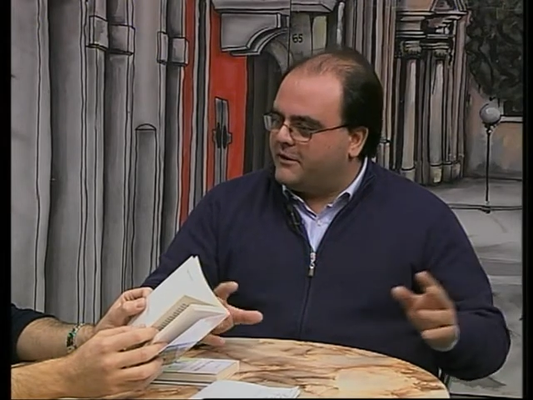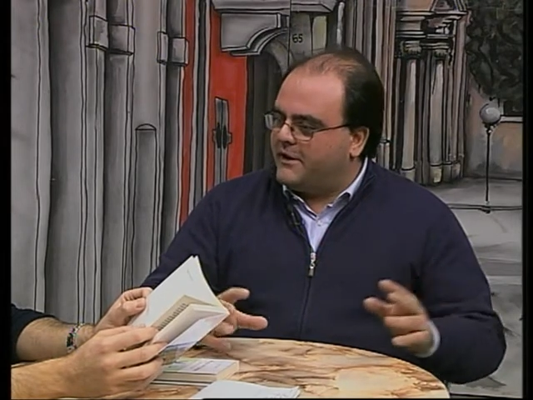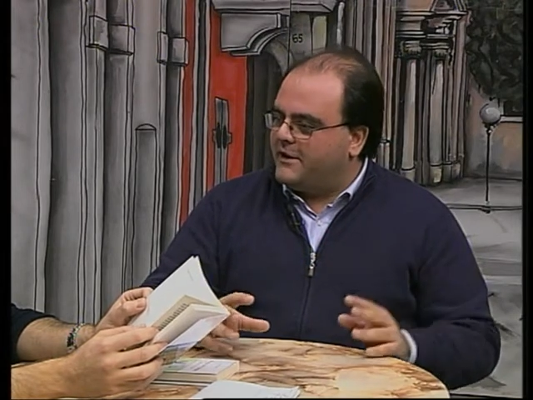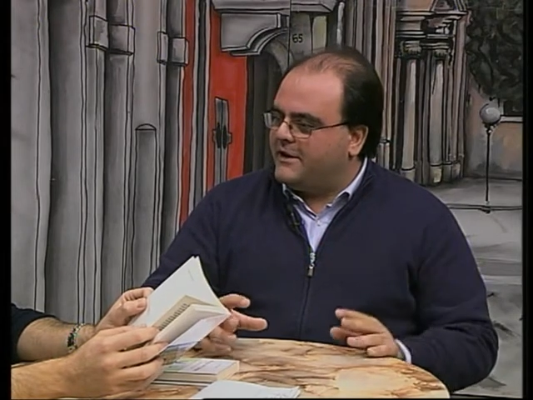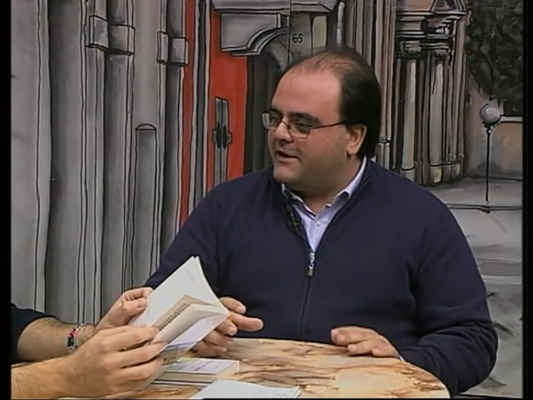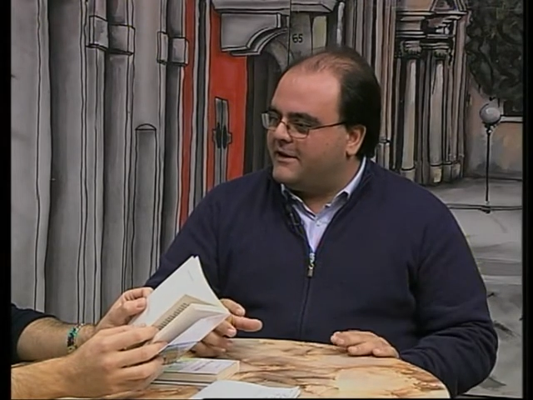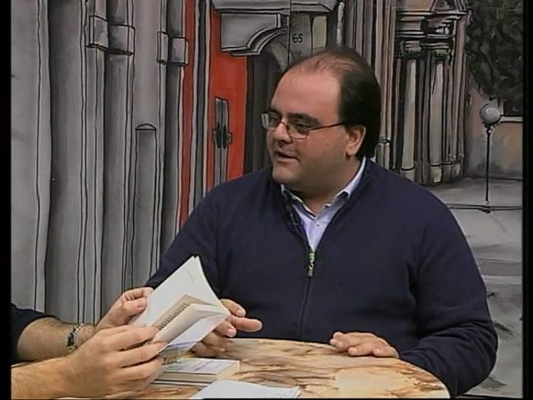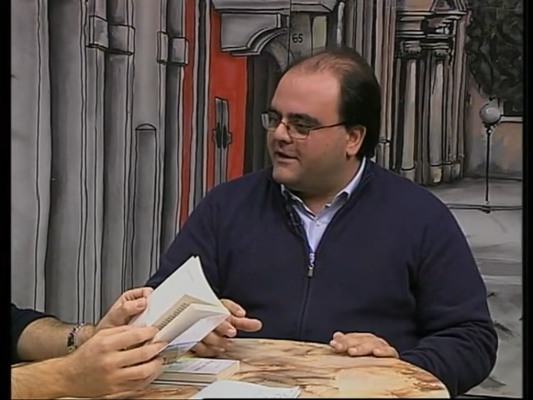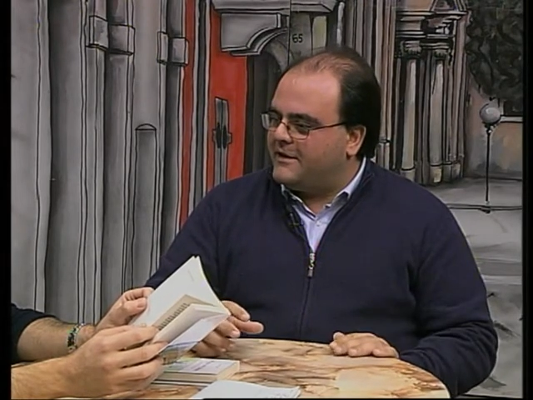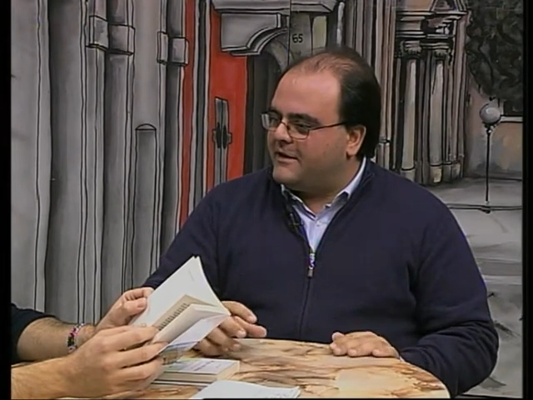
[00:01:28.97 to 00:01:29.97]

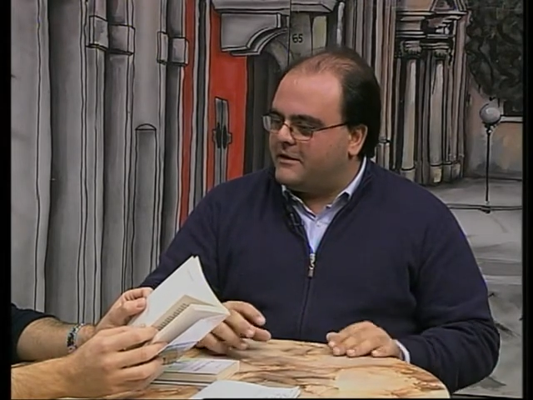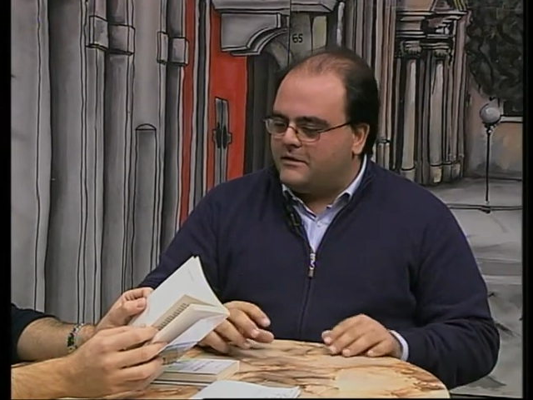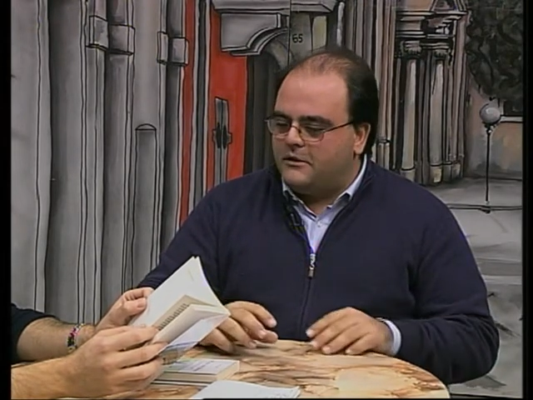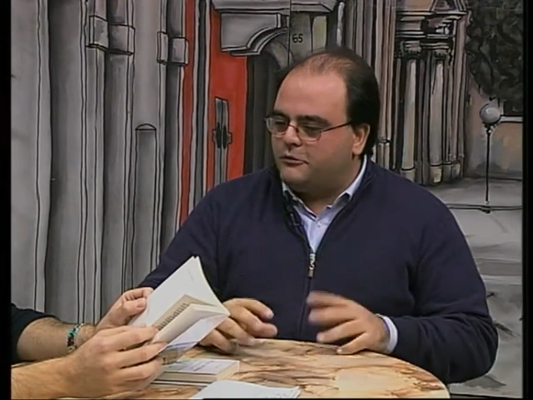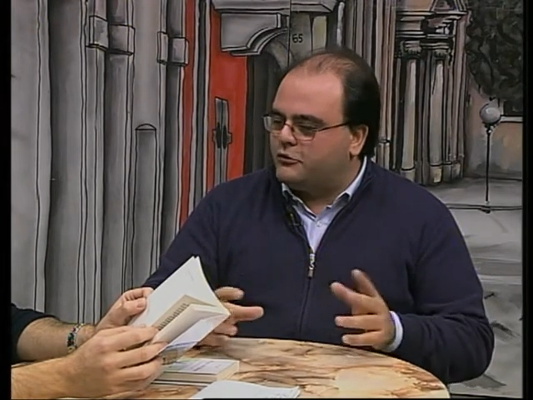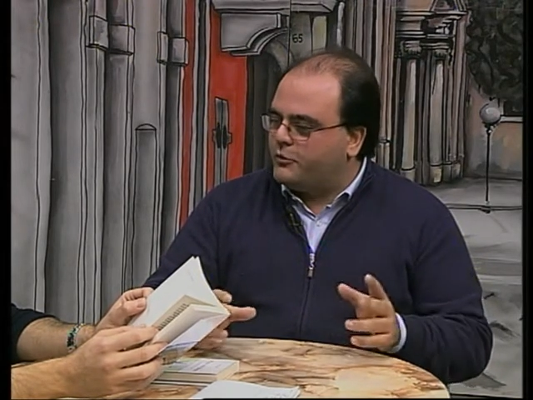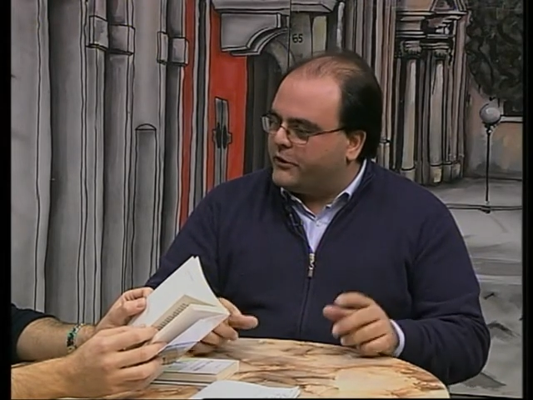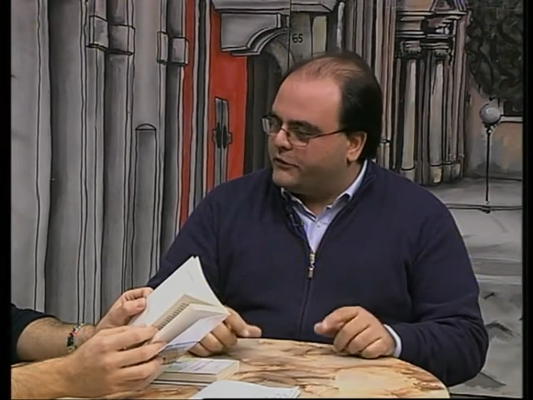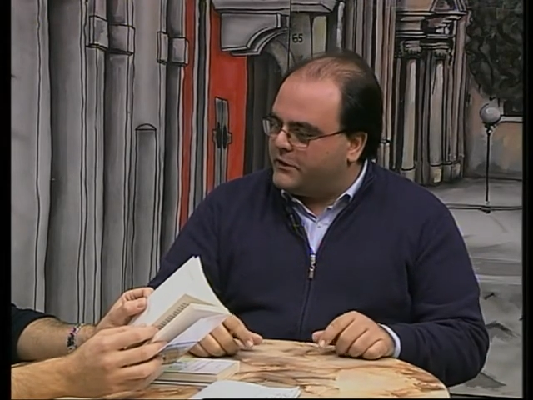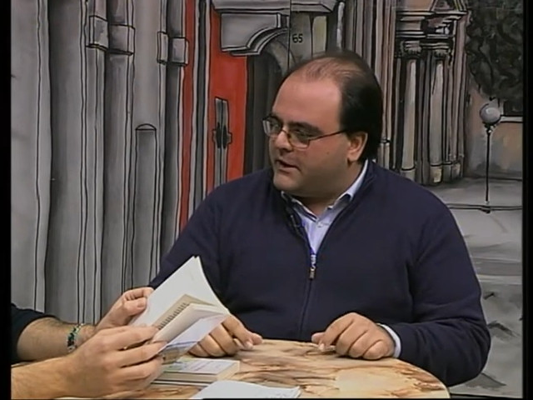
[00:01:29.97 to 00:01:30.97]
è del tutto
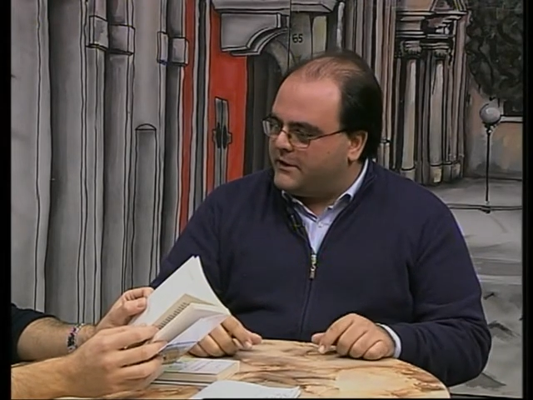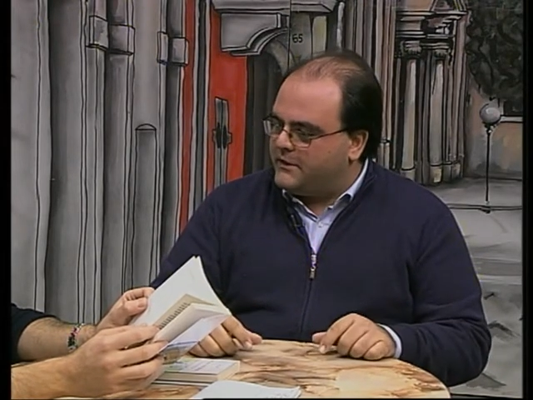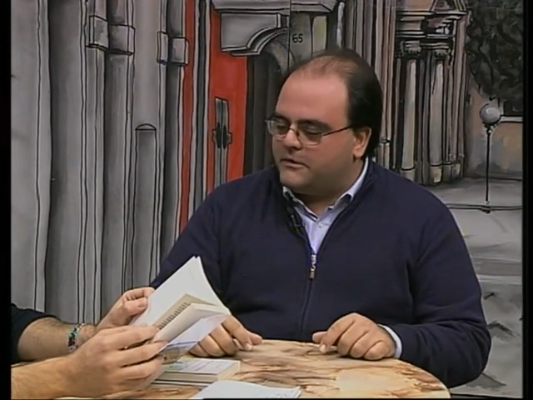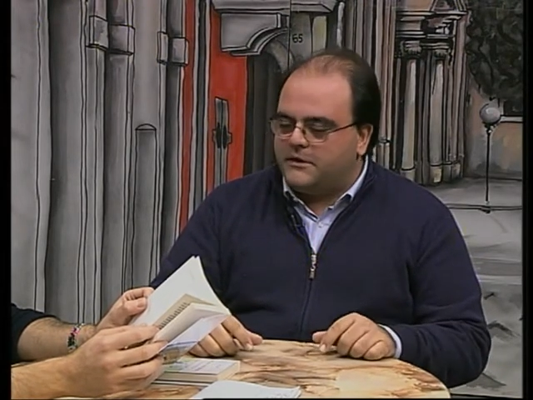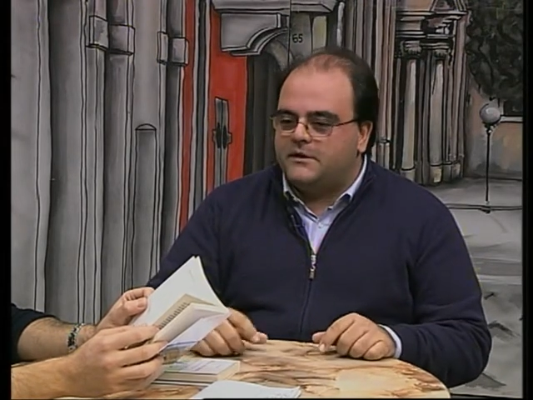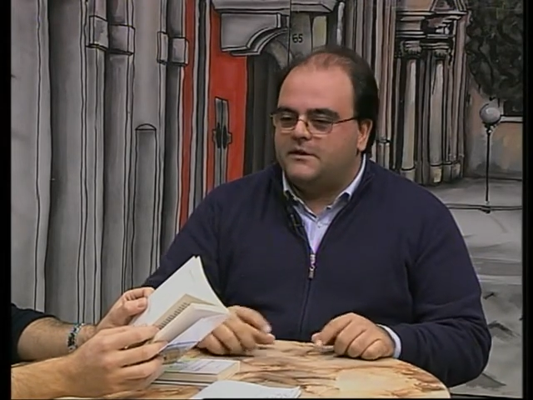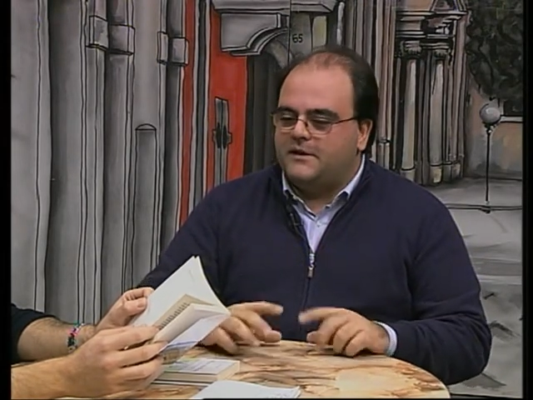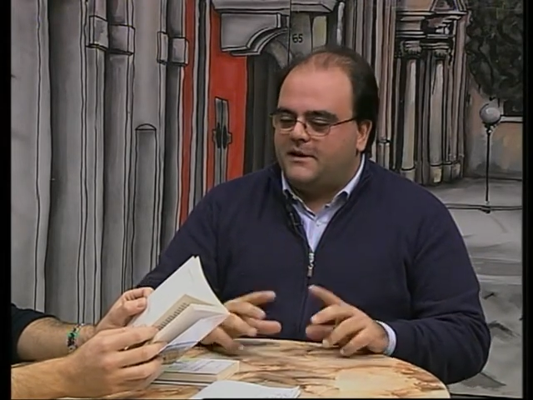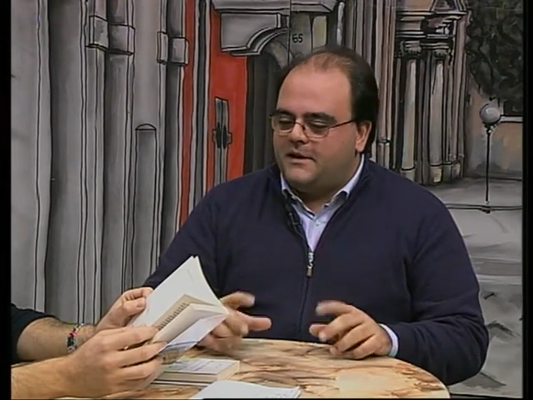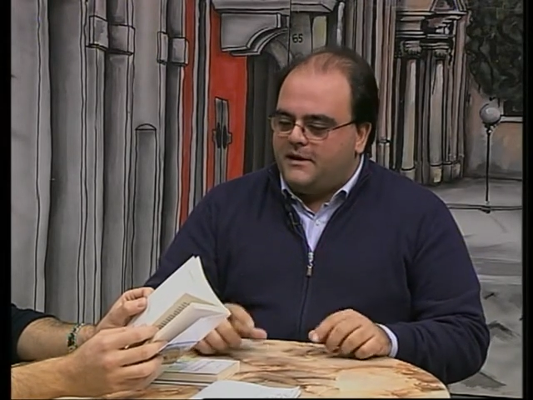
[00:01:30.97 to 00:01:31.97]
personale, quindi
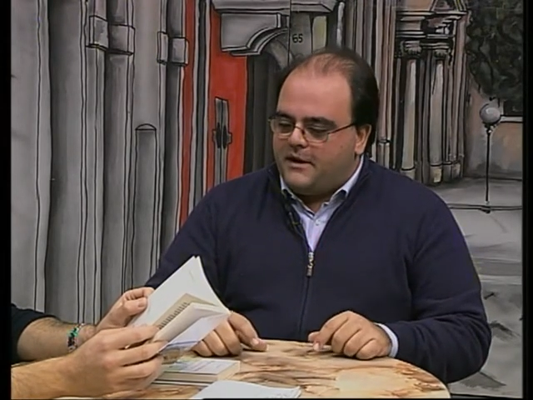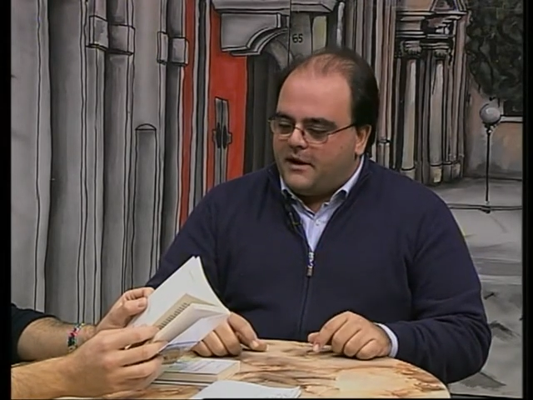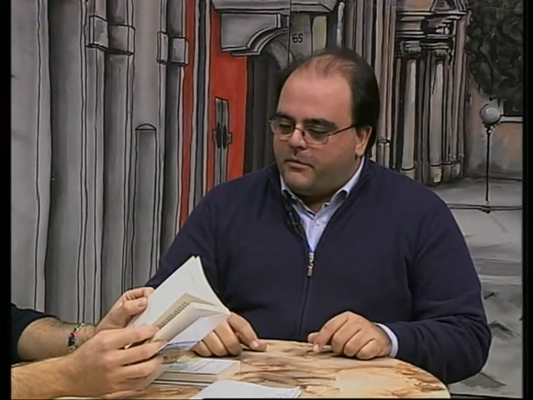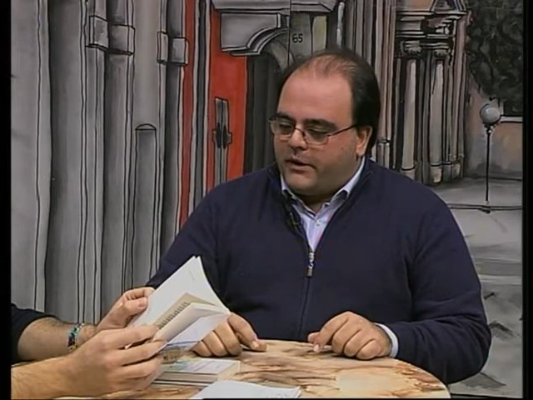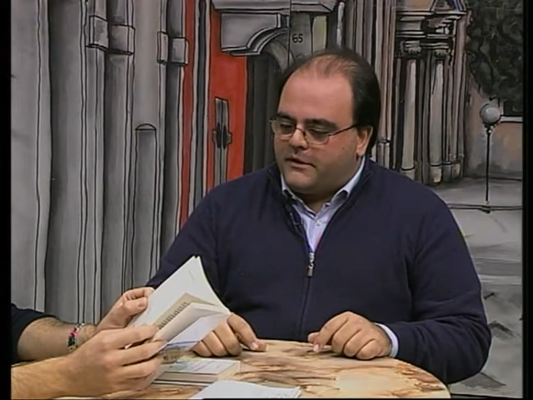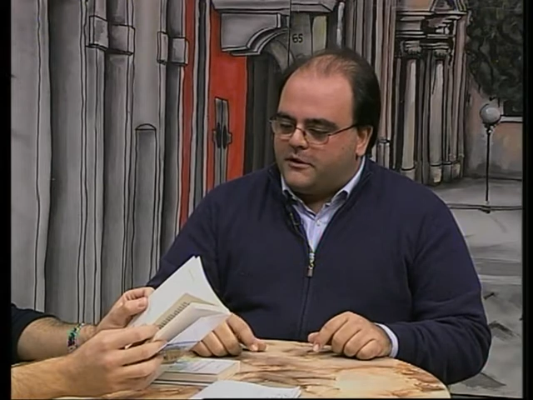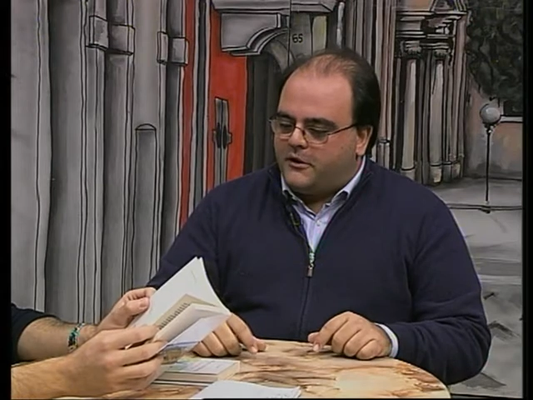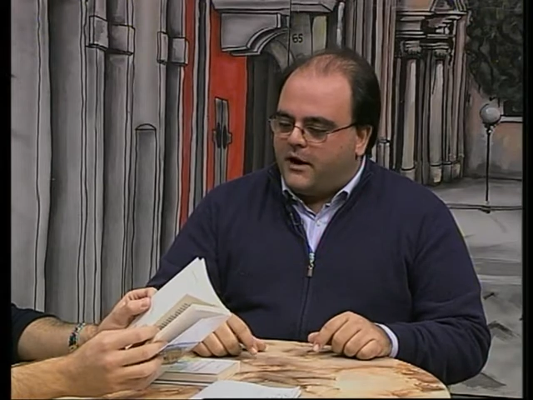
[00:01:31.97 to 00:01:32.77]
è particolare.